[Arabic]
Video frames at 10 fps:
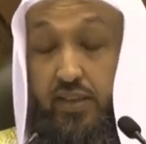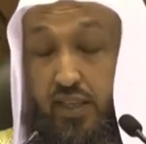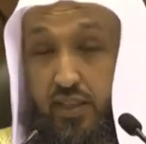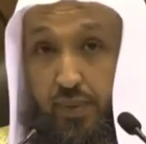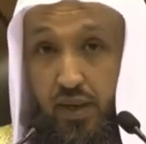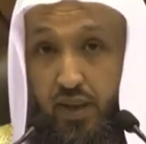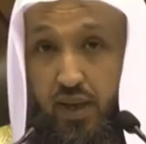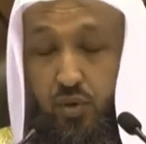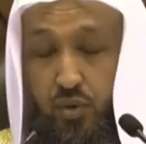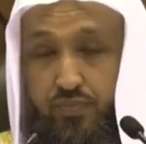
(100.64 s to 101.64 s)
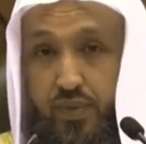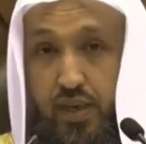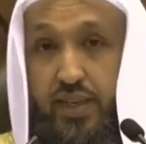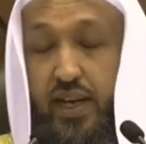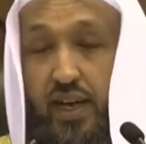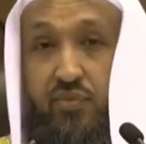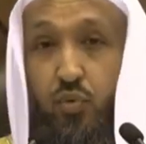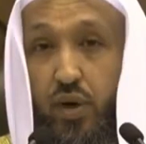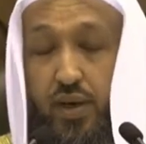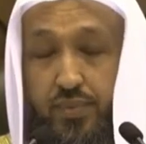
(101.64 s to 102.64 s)
إن كتب الله لك
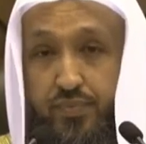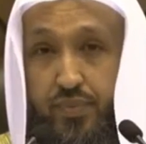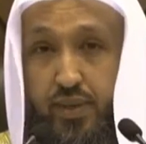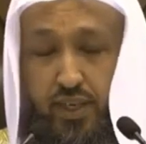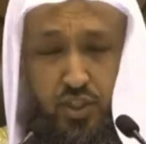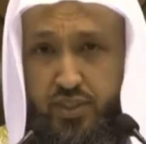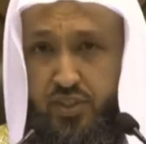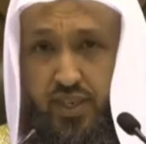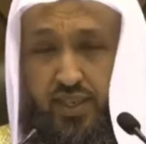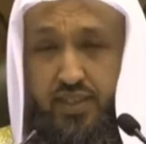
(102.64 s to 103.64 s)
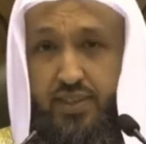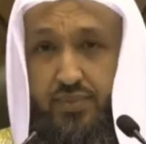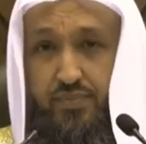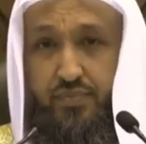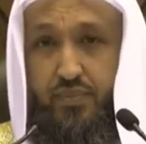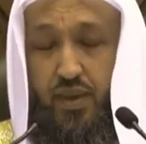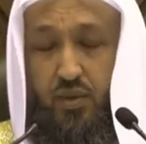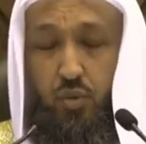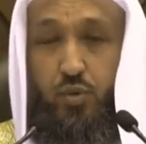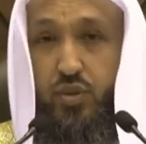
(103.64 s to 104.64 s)
عفوه عشت سعيدا
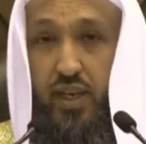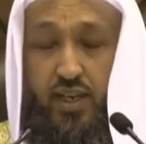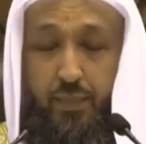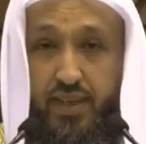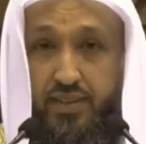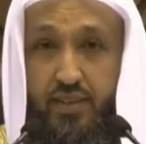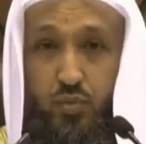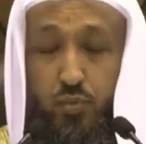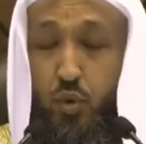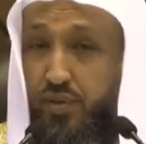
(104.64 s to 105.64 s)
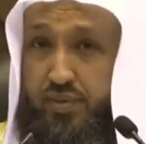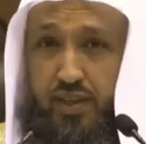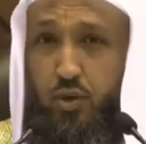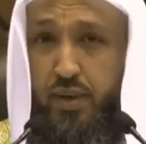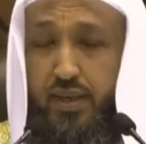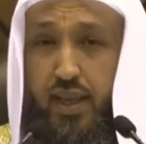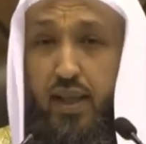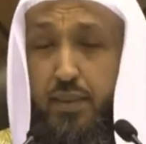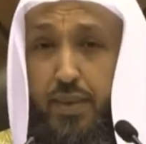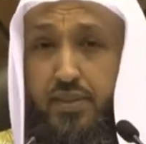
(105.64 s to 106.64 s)
ومت حميدا وبعثت يوم
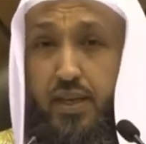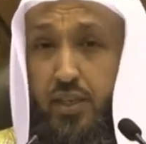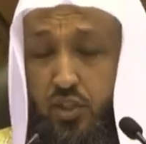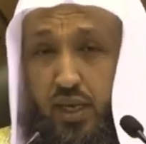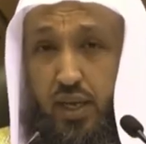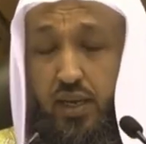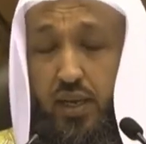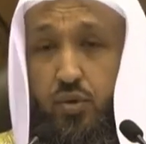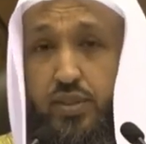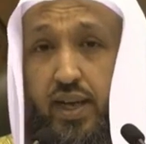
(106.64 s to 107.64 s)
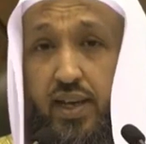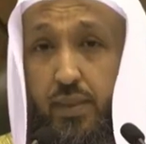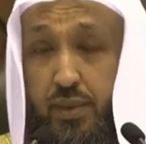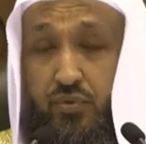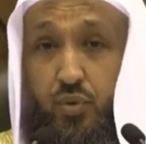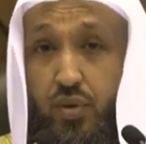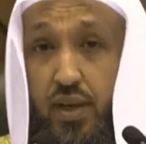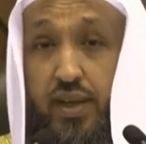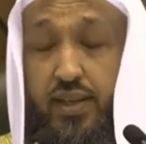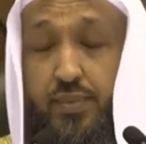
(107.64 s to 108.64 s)
القيامة إن شاء الله تعالى
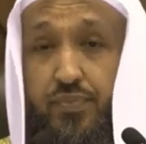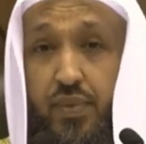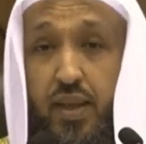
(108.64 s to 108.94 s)
مغفورا لك